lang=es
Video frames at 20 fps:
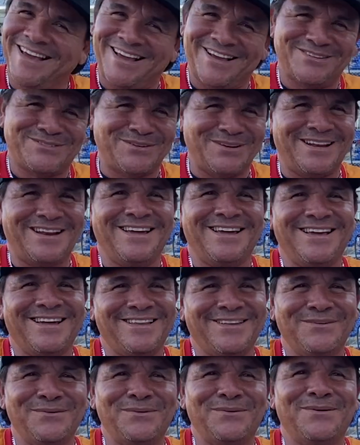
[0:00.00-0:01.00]
Eso era
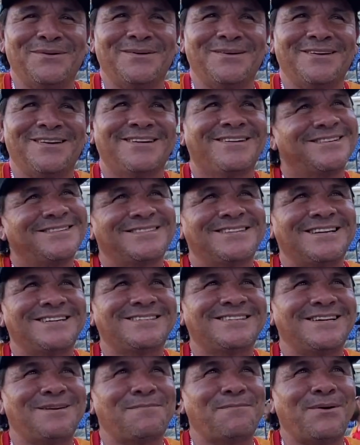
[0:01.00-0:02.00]
duro, eh,
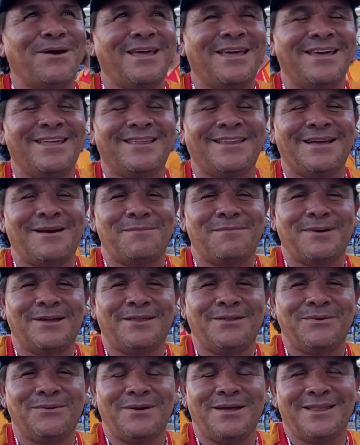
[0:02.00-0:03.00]
decir pues que tal vez
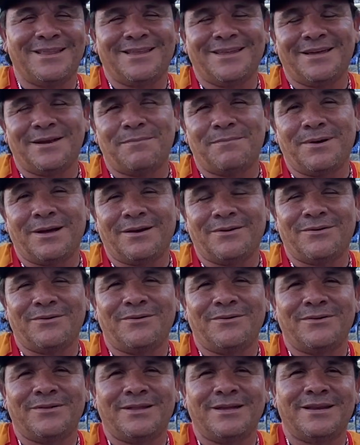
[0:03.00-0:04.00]
tu gente del barrio no
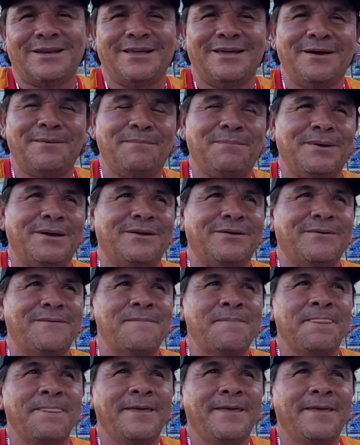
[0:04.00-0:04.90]
lo tenía, pero